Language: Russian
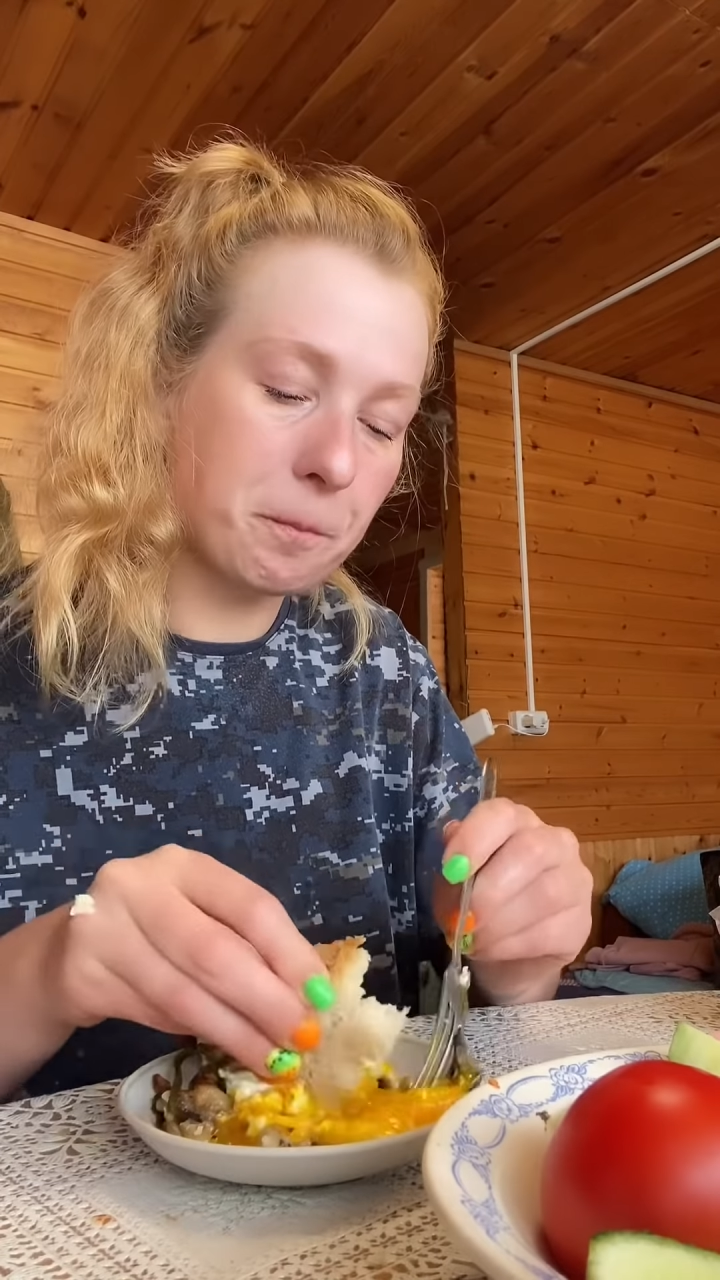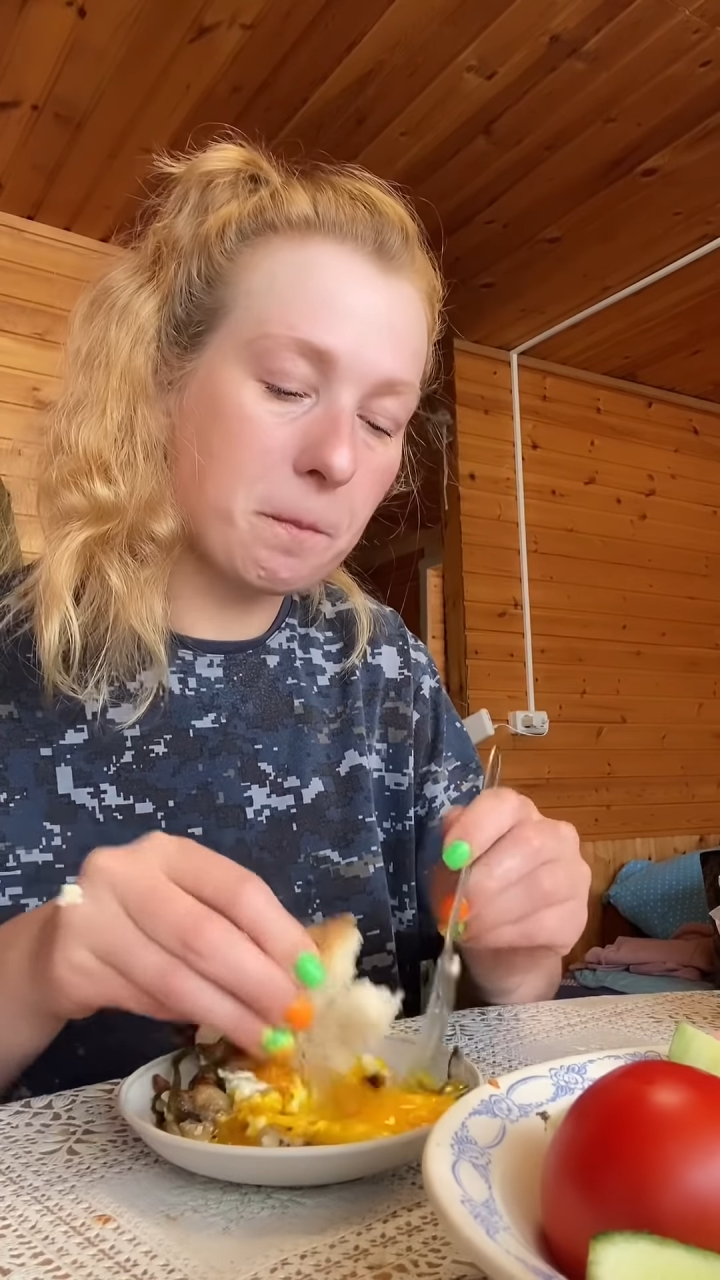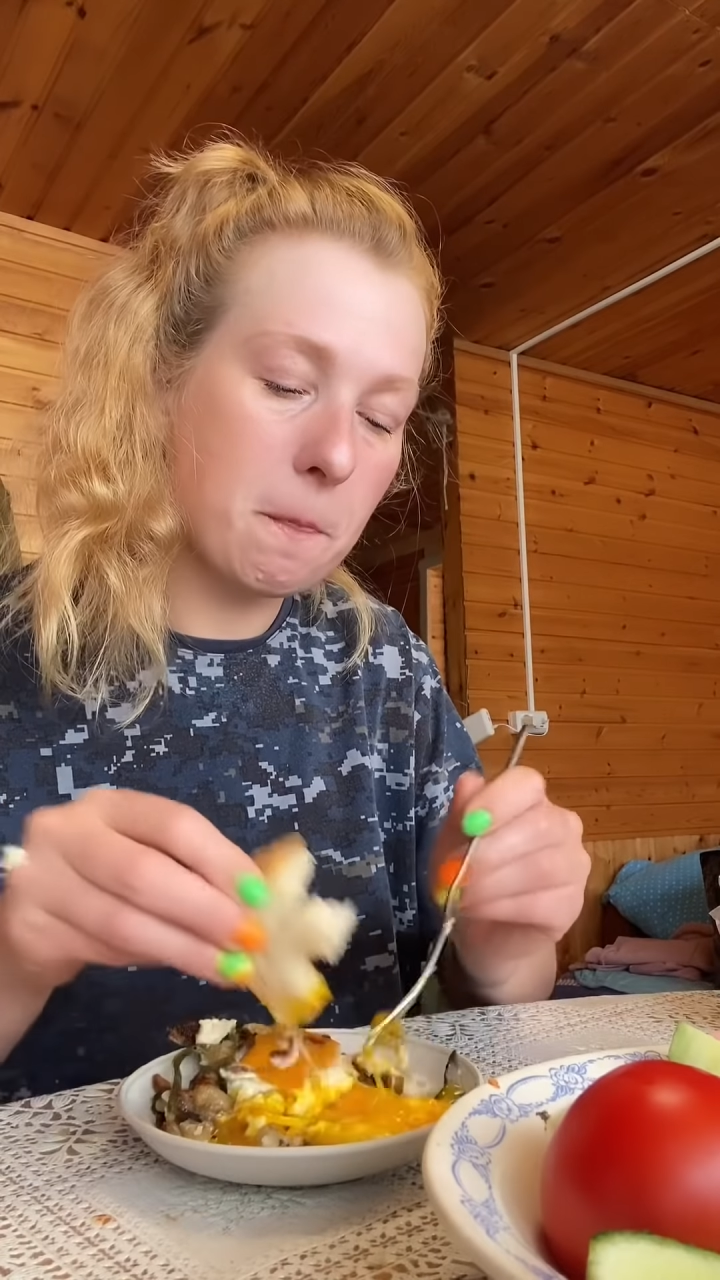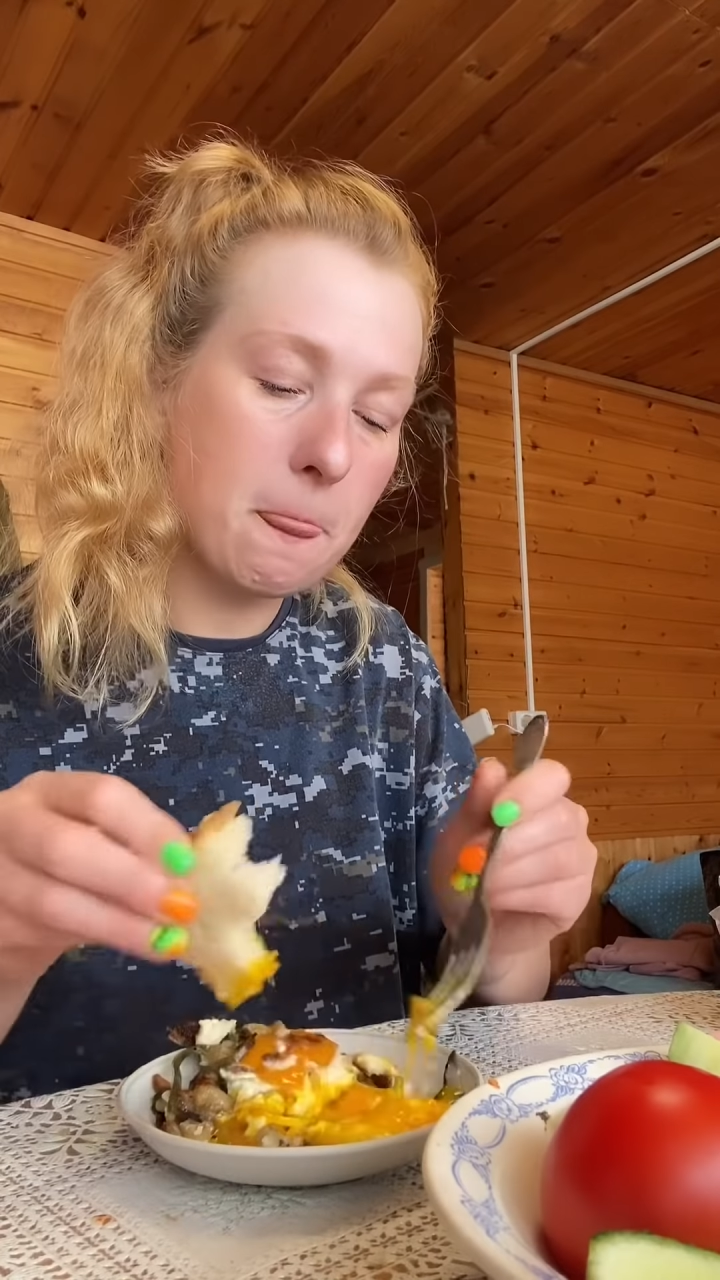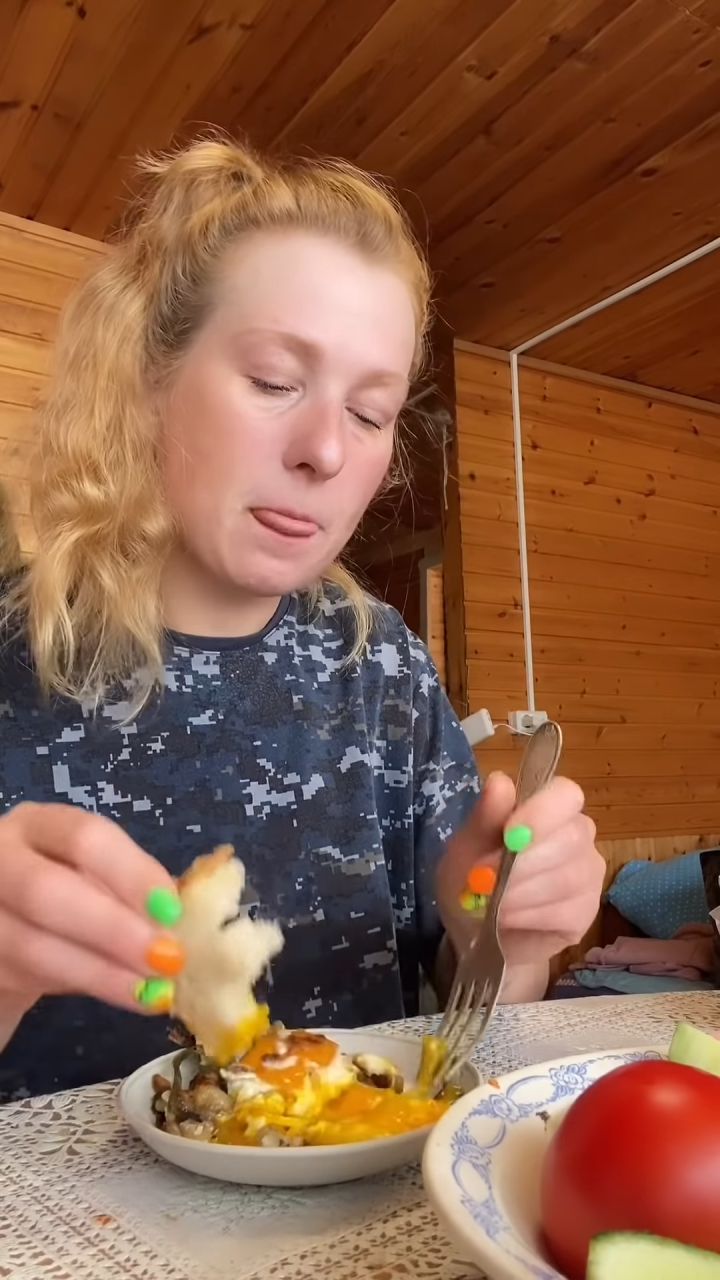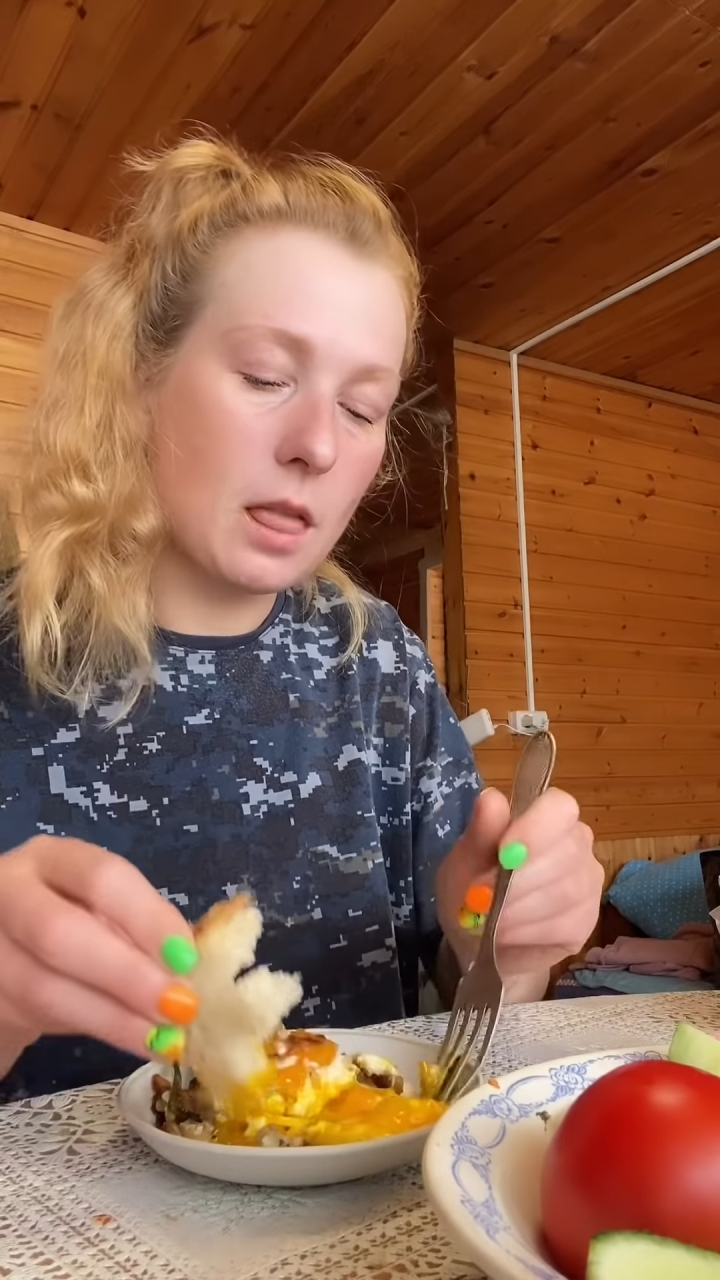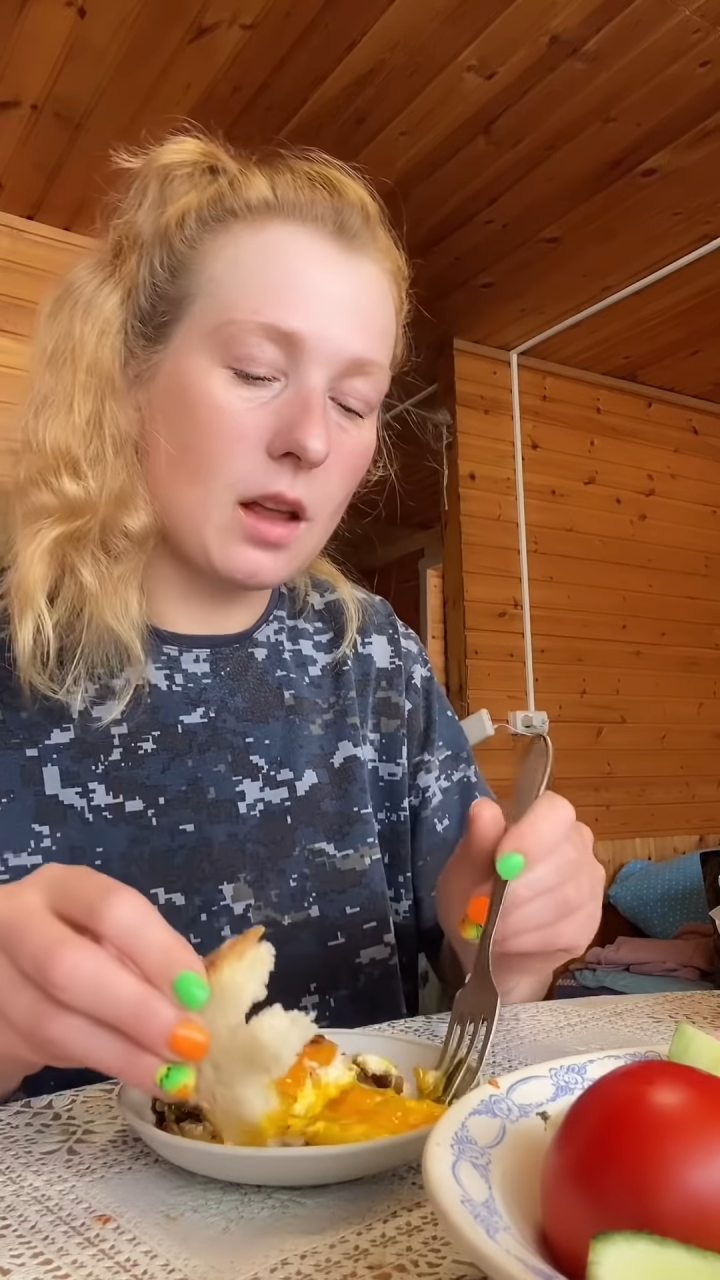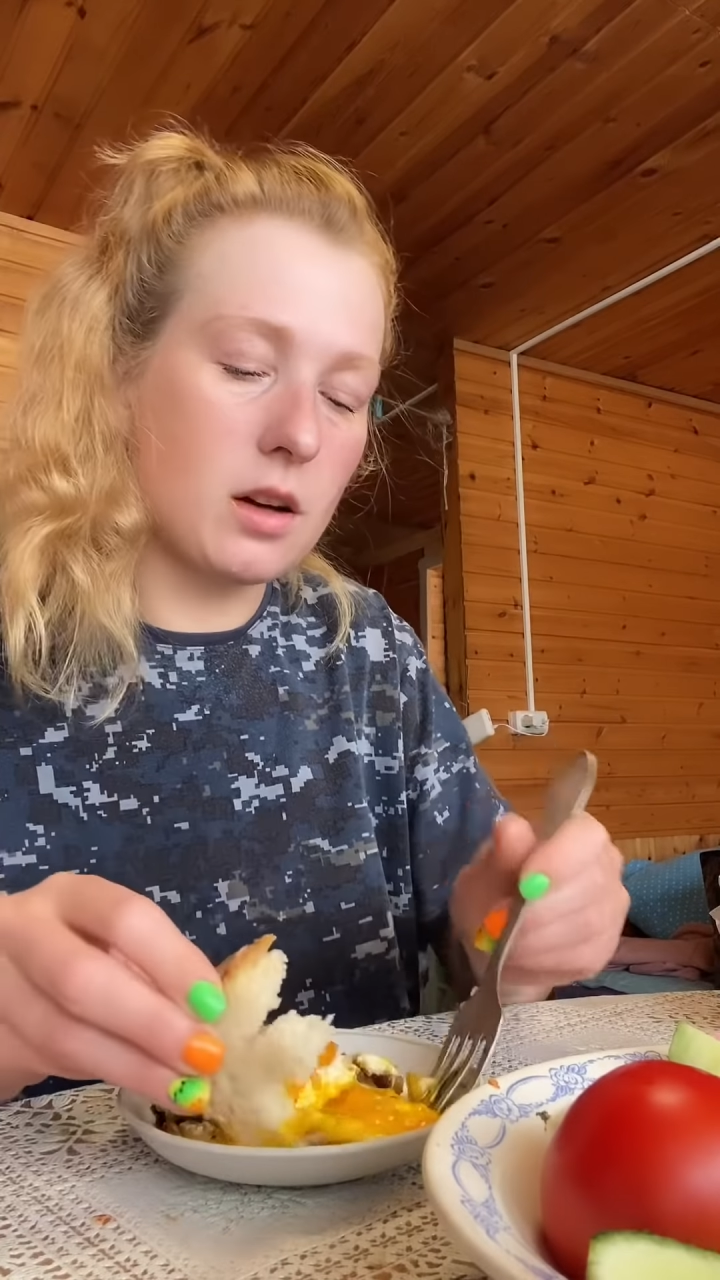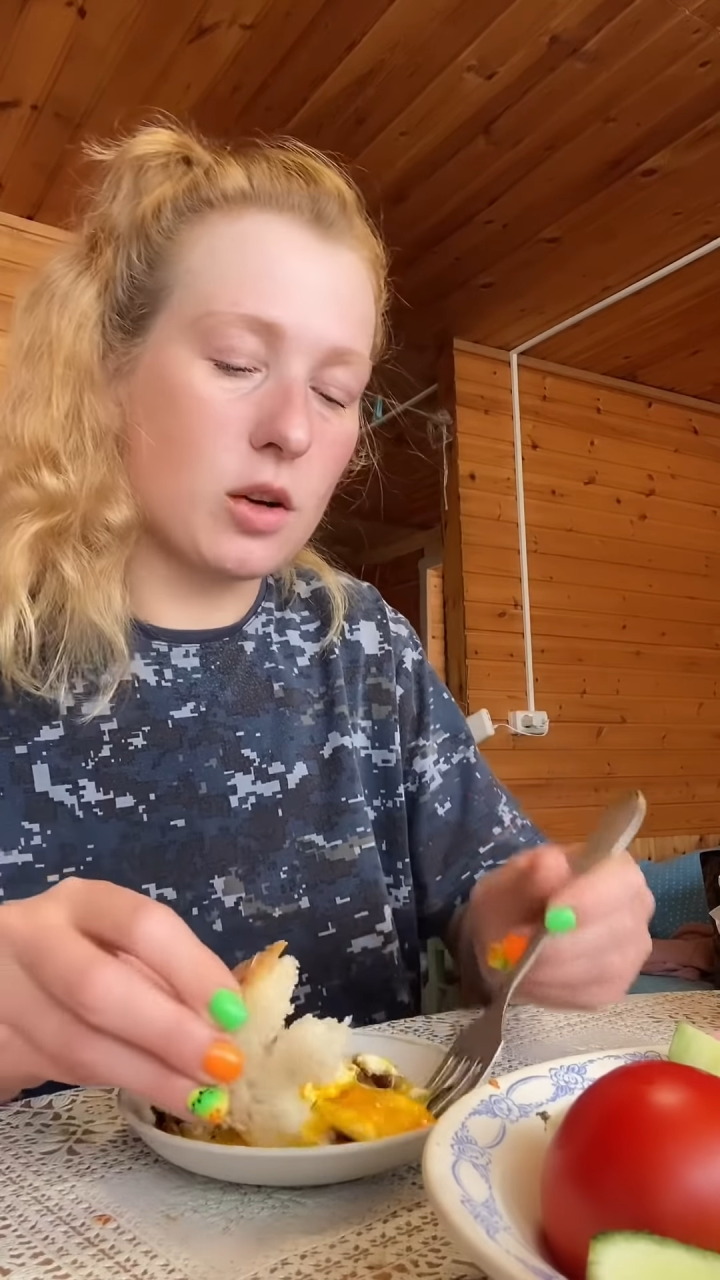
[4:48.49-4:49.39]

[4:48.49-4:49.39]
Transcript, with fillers: Спасибо. А